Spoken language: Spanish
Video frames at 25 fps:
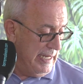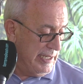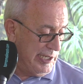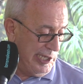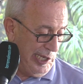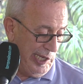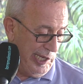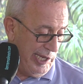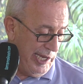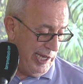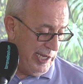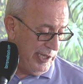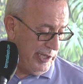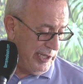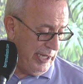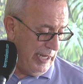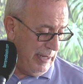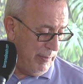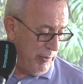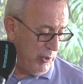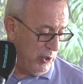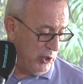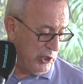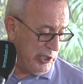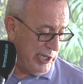
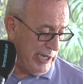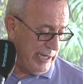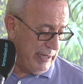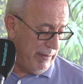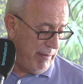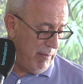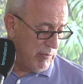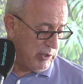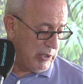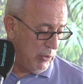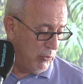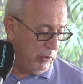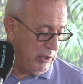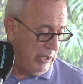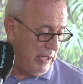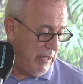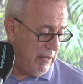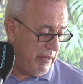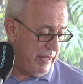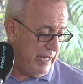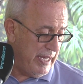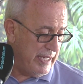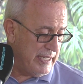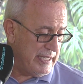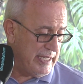Siguiente brocha que vamos a
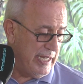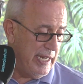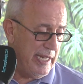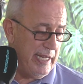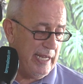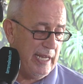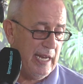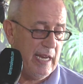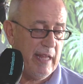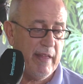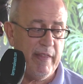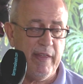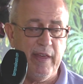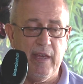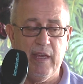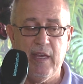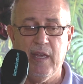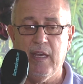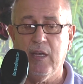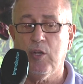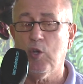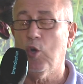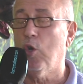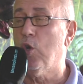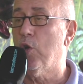utilizar sería la
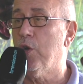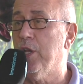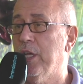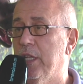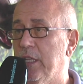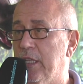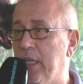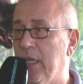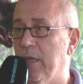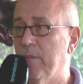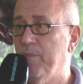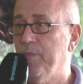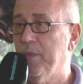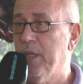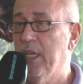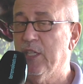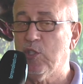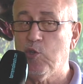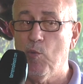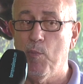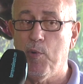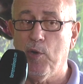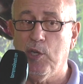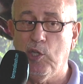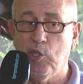de colorete.
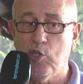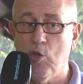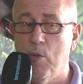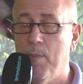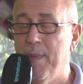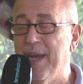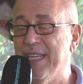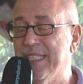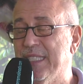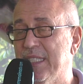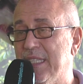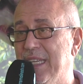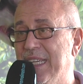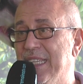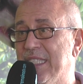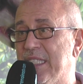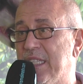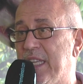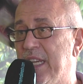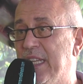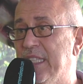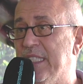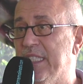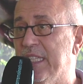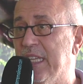Es un poquito más
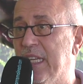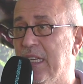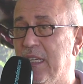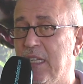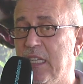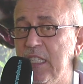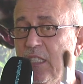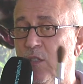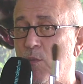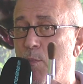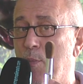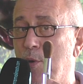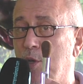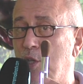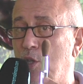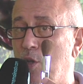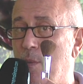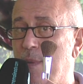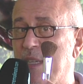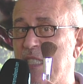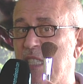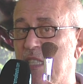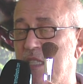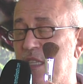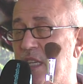estrecha, es un
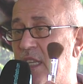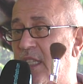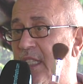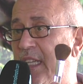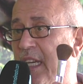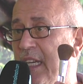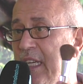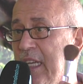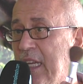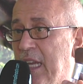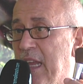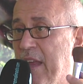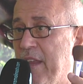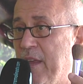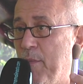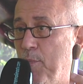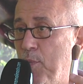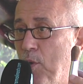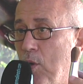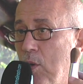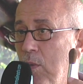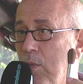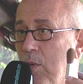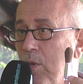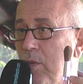poquito más estrecha que la de
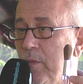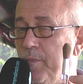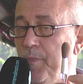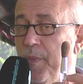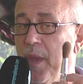polvo.